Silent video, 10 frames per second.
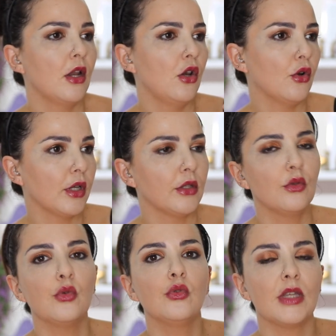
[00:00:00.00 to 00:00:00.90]

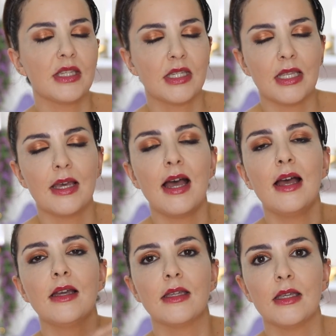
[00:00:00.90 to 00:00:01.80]
Longitud,
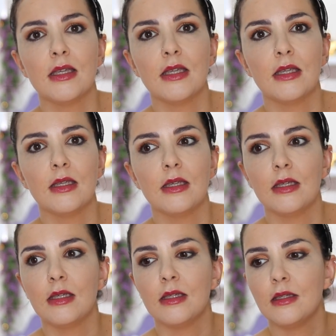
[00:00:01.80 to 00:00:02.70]
densidad
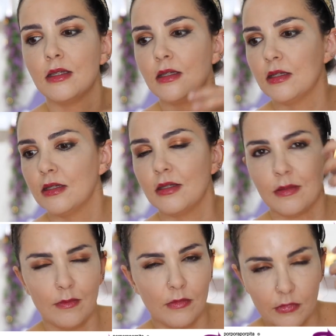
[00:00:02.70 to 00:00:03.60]
y,
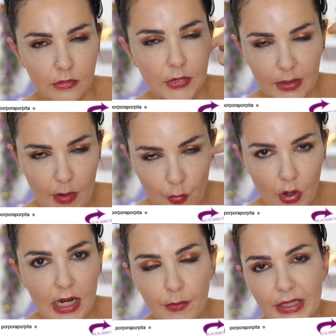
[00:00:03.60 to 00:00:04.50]
y que me
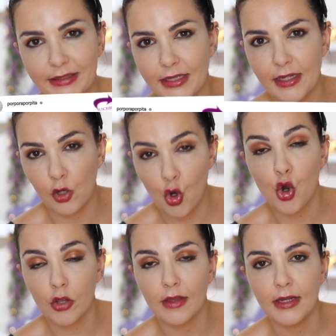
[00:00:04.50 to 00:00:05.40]
ponga las pestañas
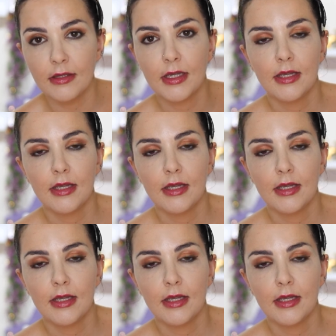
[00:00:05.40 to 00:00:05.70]
gordas